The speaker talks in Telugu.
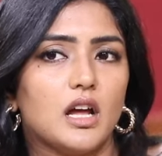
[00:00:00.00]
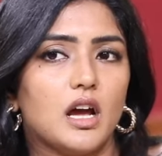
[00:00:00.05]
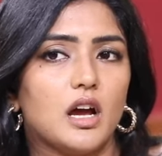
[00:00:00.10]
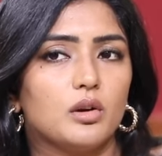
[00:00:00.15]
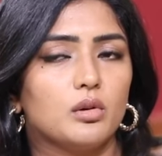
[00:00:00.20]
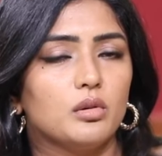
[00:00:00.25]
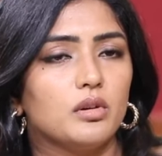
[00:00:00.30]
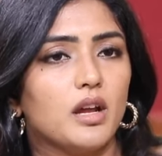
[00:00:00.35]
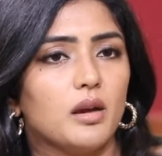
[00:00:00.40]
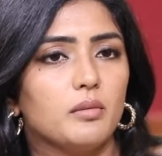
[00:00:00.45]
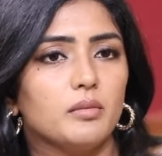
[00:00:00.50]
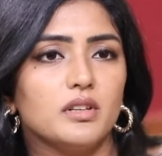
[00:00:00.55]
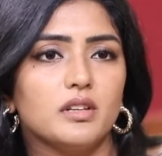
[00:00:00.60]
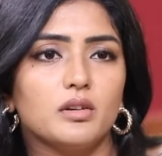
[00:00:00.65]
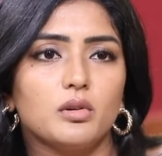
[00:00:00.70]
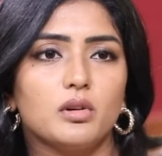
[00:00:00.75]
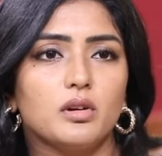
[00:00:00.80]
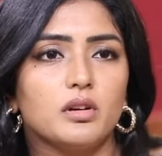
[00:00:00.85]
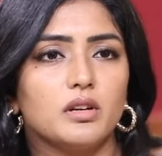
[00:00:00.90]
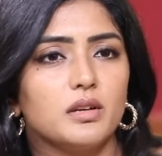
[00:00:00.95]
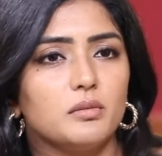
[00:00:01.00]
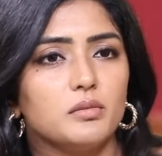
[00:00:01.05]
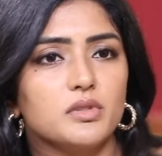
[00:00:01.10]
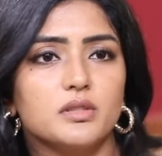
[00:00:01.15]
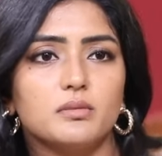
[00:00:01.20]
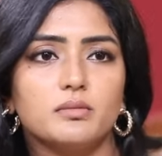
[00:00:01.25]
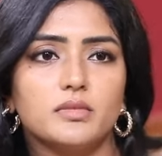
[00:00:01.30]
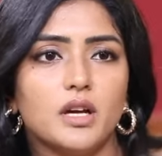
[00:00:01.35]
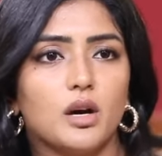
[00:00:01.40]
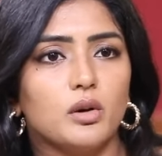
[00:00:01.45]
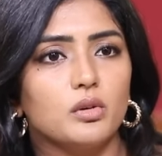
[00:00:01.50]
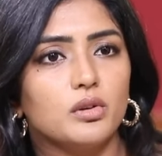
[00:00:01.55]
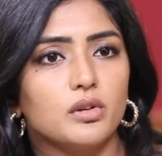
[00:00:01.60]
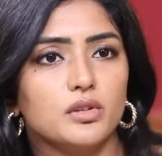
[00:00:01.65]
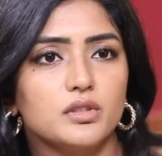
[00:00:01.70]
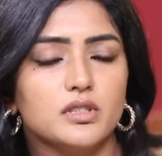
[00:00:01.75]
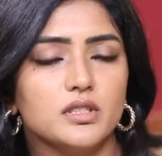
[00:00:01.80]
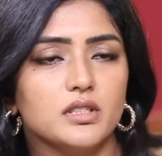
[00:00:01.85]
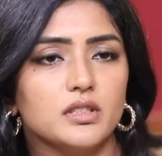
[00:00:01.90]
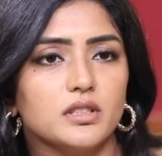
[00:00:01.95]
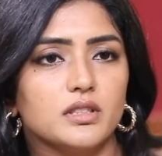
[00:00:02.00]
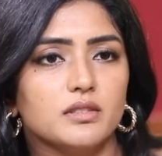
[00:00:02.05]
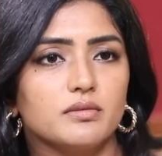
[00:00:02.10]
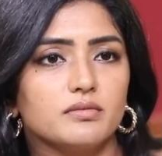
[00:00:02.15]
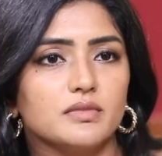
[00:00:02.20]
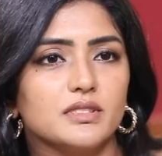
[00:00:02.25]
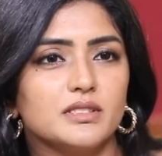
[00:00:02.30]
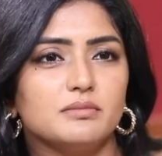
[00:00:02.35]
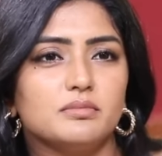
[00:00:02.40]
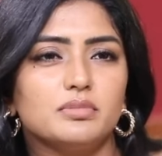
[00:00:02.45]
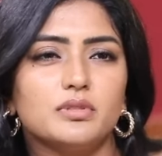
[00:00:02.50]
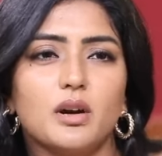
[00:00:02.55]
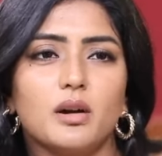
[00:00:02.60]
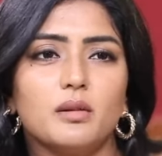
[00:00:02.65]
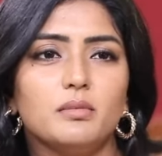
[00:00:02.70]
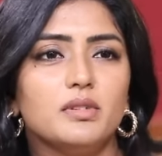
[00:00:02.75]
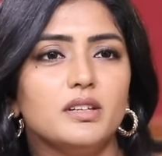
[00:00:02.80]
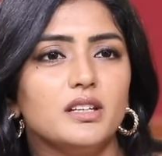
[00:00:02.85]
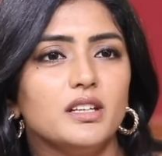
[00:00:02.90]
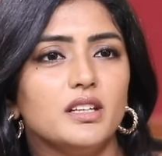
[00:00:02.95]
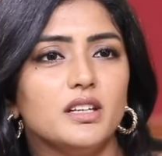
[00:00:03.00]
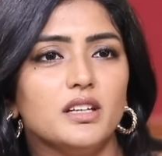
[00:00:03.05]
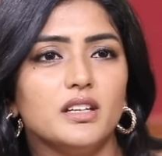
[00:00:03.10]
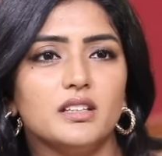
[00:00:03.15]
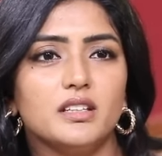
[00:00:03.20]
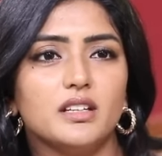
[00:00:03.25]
నాకు నా మీద ఒక నిమిషం డౌట్ వచ్చింది ప్రాబ్లీ hmm.